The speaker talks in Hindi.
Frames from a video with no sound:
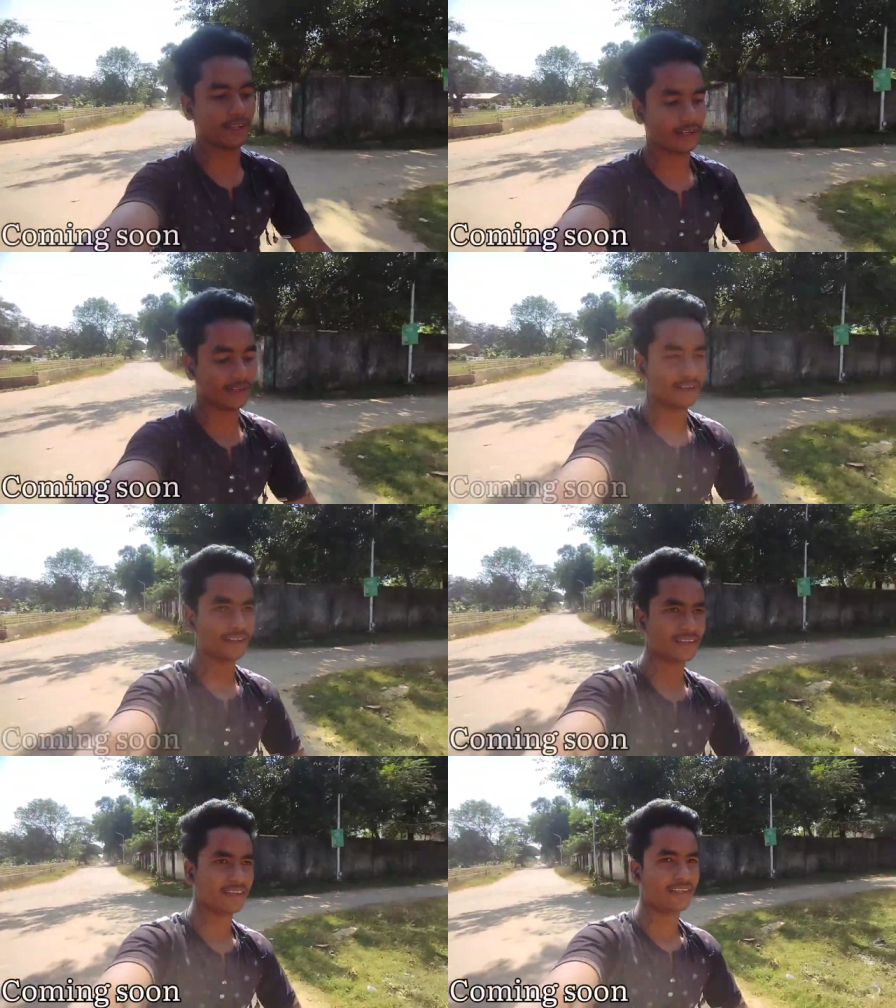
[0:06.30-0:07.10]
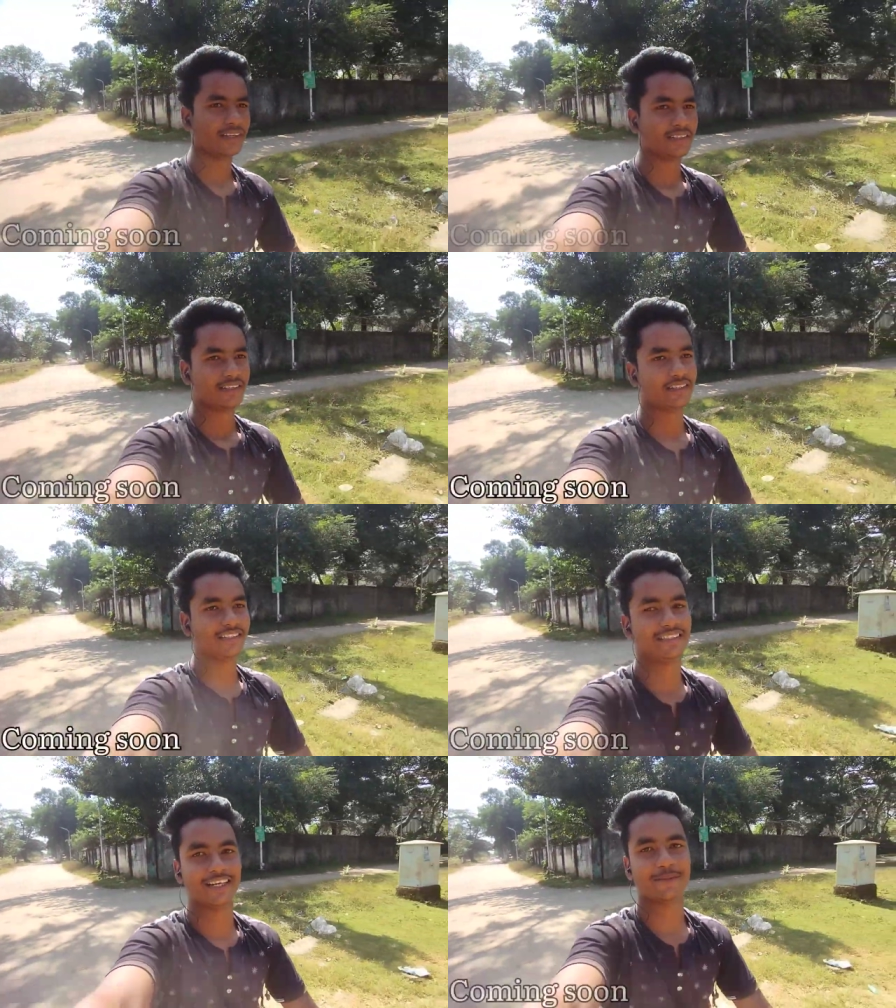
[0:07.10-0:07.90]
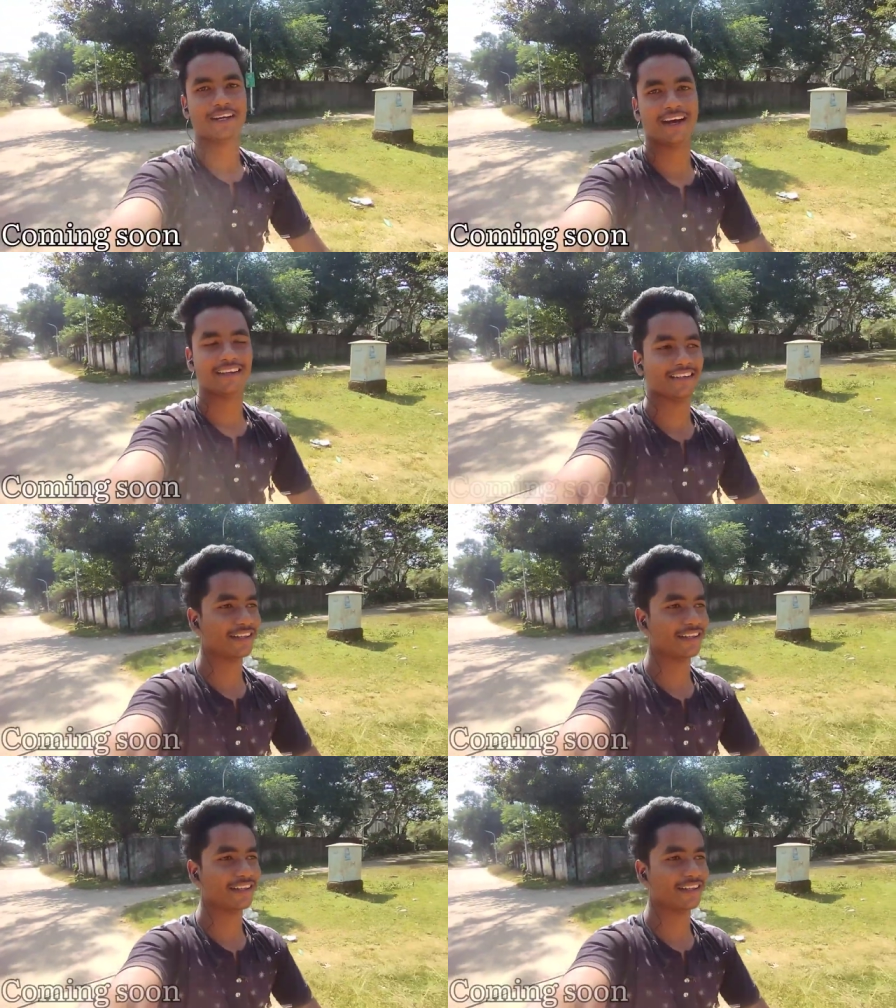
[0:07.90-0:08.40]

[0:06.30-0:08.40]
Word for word: मैदान है शेख भिखारी